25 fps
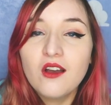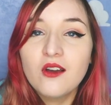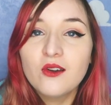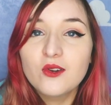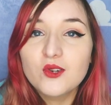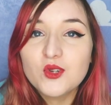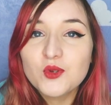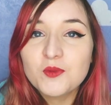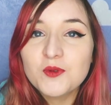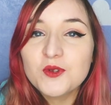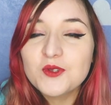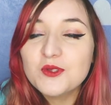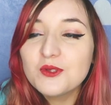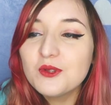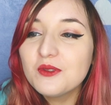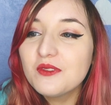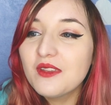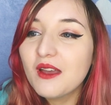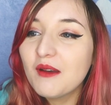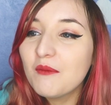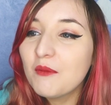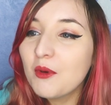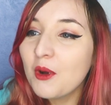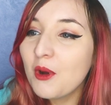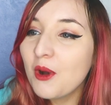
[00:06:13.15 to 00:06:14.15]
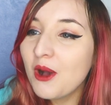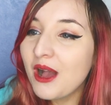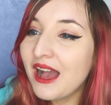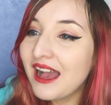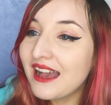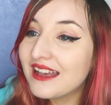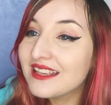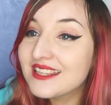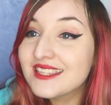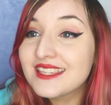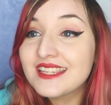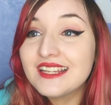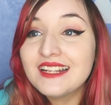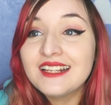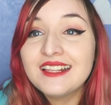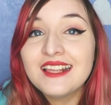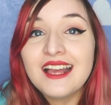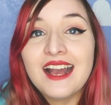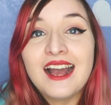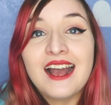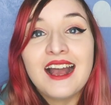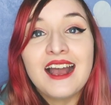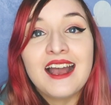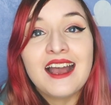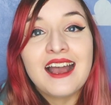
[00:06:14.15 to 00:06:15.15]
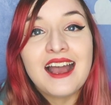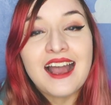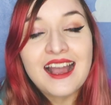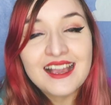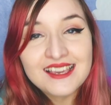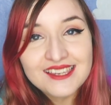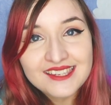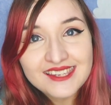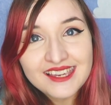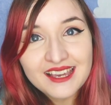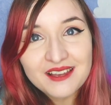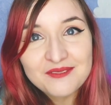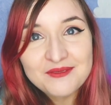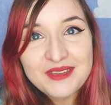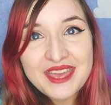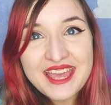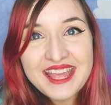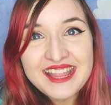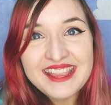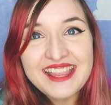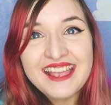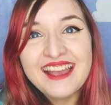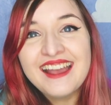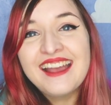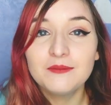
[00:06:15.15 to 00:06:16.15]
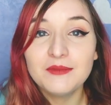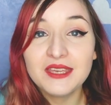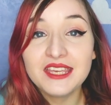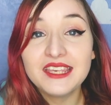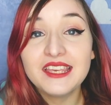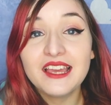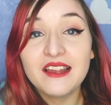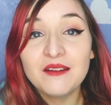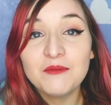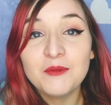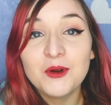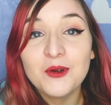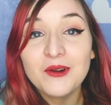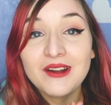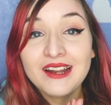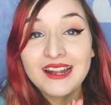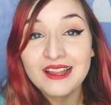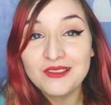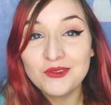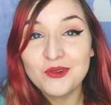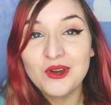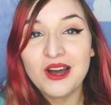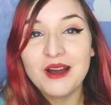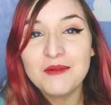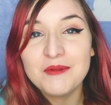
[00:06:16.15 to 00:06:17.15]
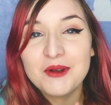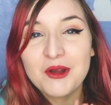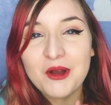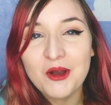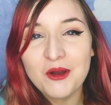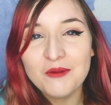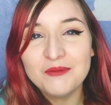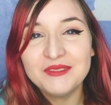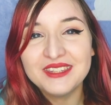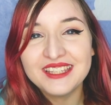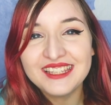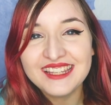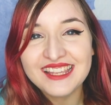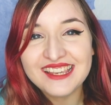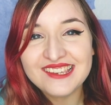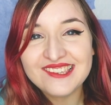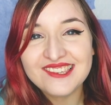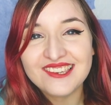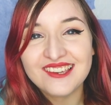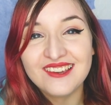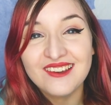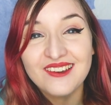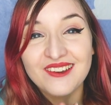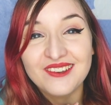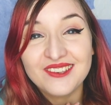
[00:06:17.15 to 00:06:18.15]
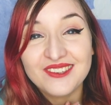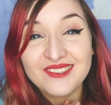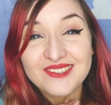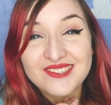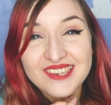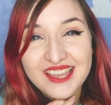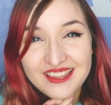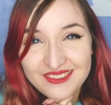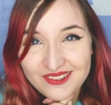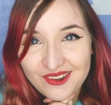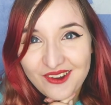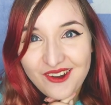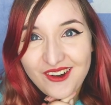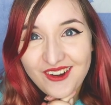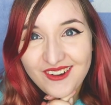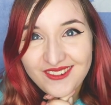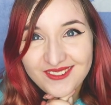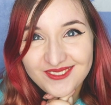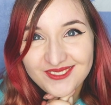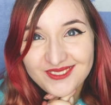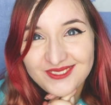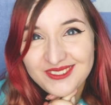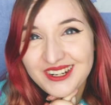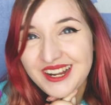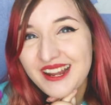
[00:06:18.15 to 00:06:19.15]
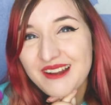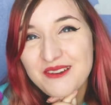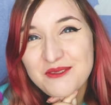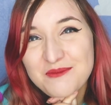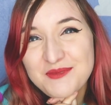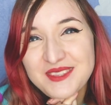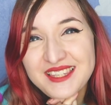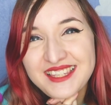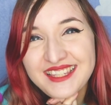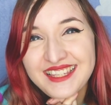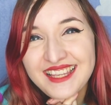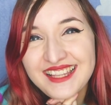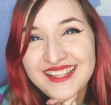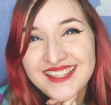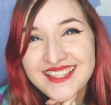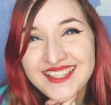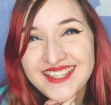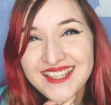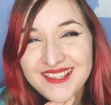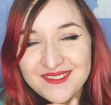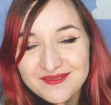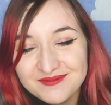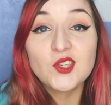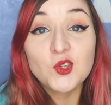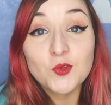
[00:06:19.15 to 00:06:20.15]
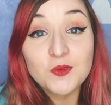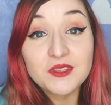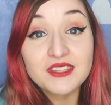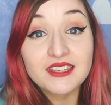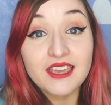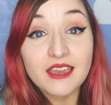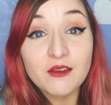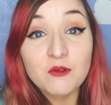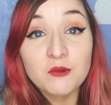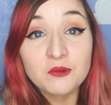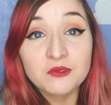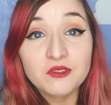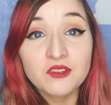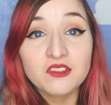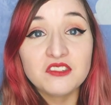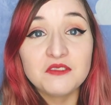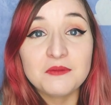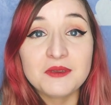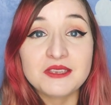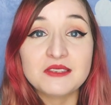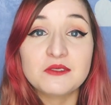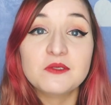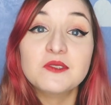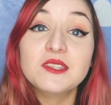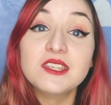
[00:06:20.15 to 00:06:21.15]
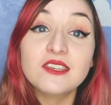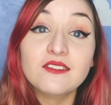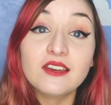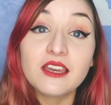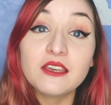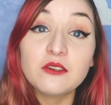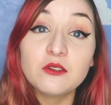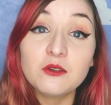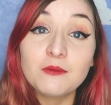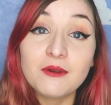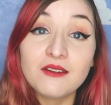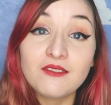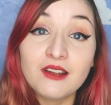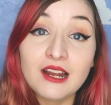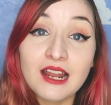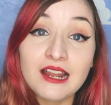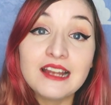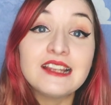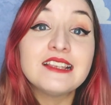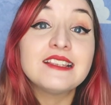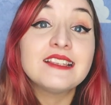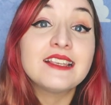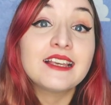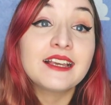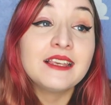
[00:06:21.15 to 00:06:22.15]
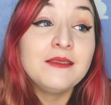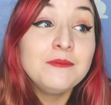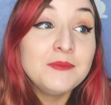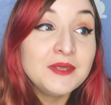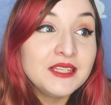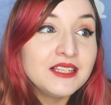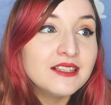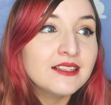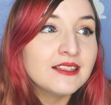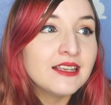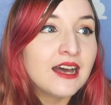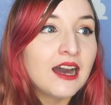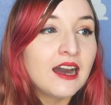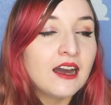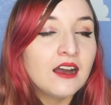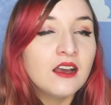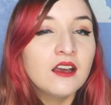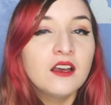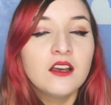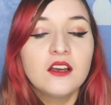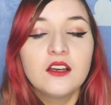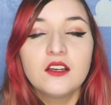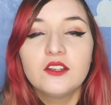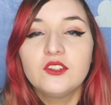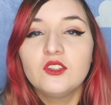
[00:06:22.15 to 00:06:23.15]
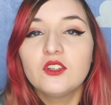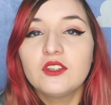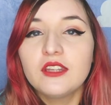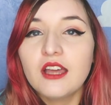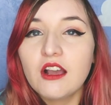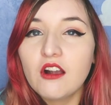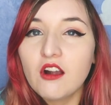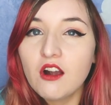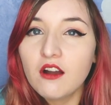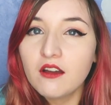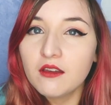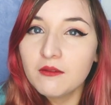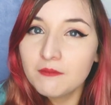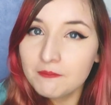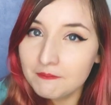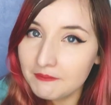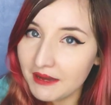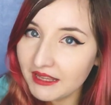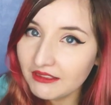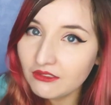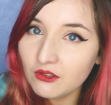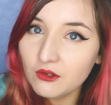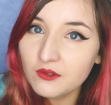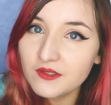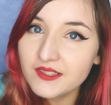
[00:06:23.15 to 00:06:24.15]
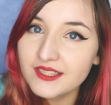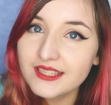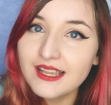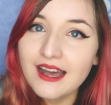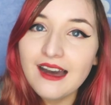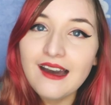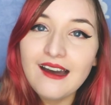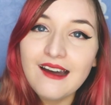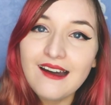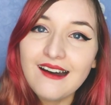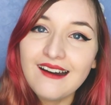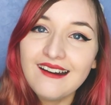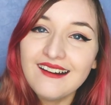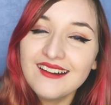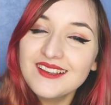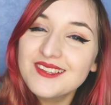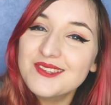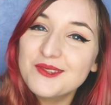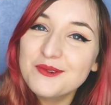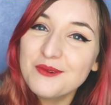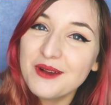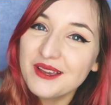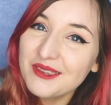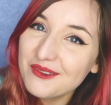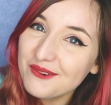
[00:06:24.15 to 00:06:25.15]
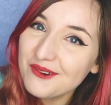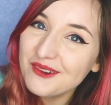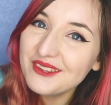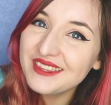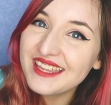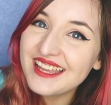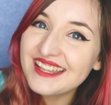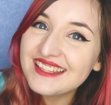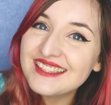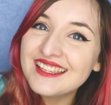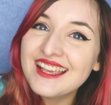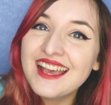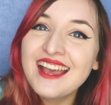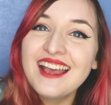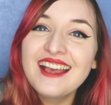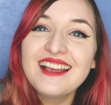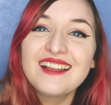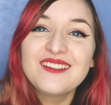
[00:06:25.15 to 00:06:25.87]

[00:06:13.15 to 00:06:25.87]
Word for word: Euh, je pense notamment à Celia à Germaine, mais également l'adorable homme des neiges euh, que j'adore. Voilà le petit Yeti. Et je suis très contente parce que c'est vrai que bah voilà, les séries Pixar, il y en a quand même pas tant que ça, hein, soyons honnêtes.